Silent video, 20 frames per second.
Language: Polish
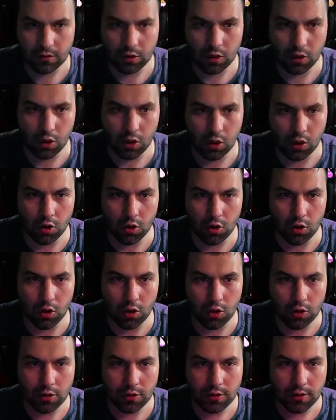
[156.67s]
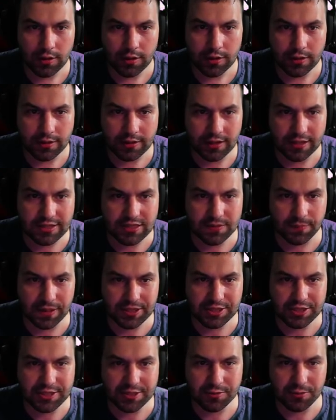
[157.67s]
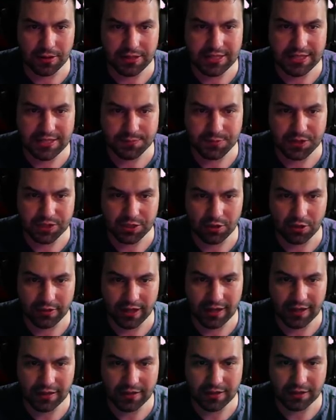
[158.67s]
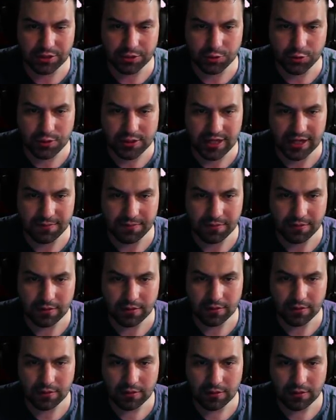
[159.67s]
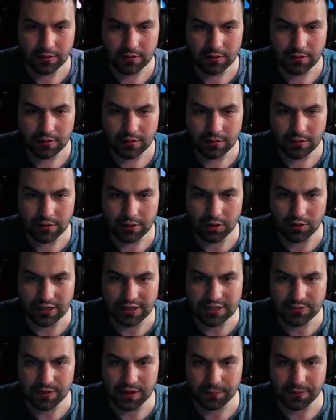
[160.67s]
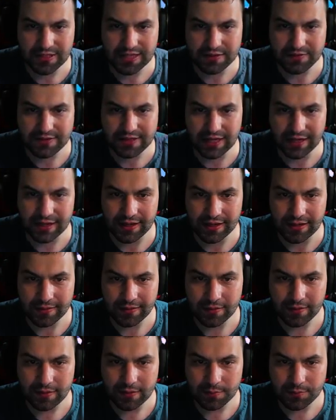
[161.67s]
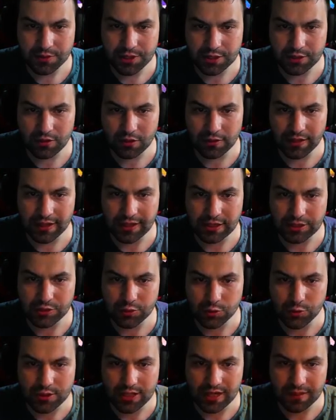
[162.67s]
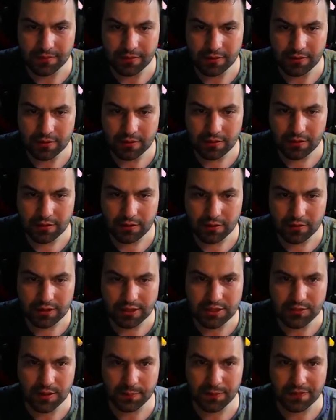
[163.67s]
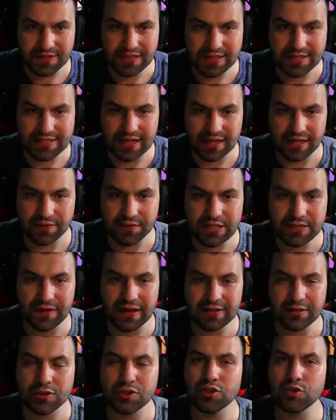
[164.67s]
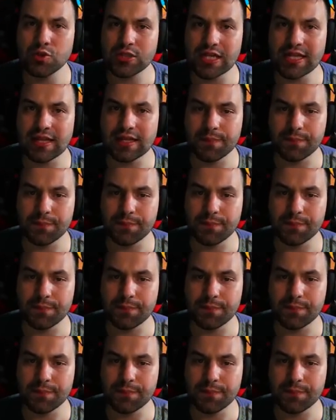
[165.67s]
O, o, o, o. I teraz zobaczcie, sytuacja jest przechylona, ja się rzucam. I od razu moja postać wstaje. Przechylona, ja się rzucam. Od razu moja postać staje, więc warto się rzucać na te